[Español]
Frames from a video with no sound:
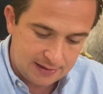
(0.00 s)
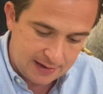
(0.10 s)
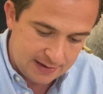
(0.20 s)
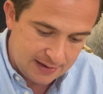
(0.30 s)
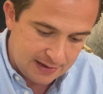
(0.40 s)

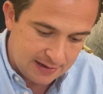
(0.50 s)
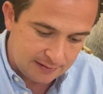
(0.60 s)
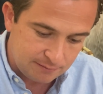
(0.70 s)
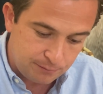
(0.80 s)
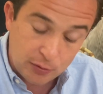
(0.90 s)
que haya
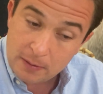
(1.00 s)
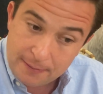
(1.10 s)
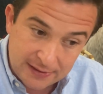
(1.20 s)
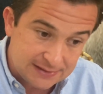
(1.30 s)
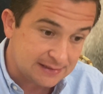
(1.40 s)

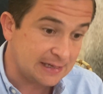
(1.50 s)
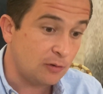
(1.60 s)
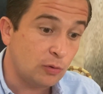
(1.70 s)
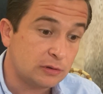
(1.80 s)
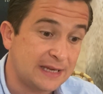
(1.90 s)
problemas de salud,